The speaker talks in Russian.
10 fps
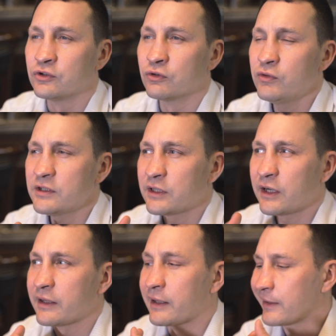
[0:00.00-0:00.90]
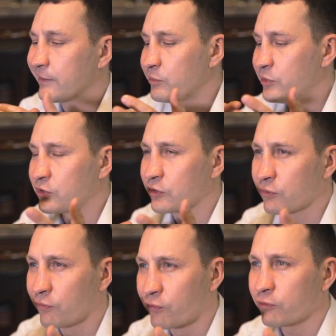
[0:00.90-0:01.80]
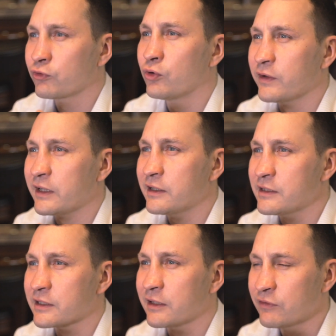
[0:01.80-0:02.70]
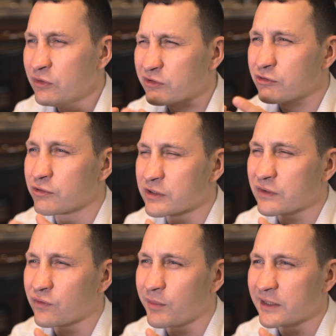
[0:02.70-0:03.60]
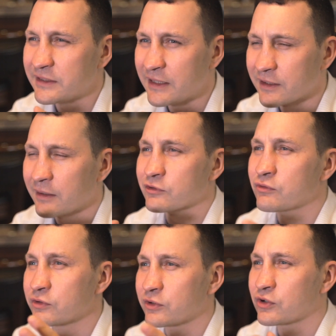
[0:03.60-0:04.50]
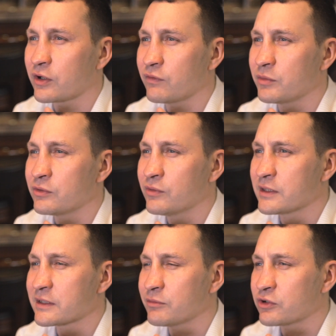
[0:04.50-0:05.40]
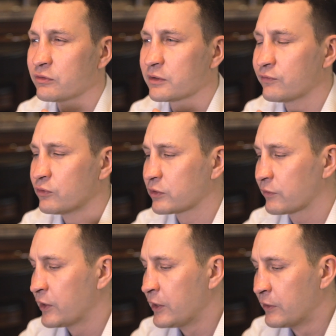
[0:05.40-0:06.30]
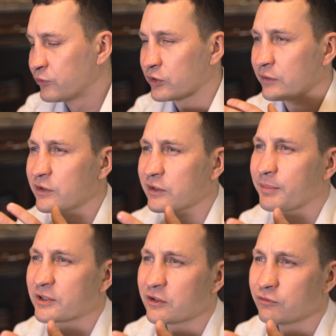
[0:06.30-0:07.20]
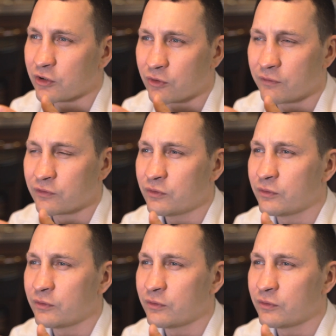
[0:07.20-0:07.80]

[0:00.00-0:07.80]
другой стороны, когда вы берете такое фруктовое игристое вино с тостовым оттенком, с косточками, нюансами желтых фруктов, то, наверное, пожалуй, такое вино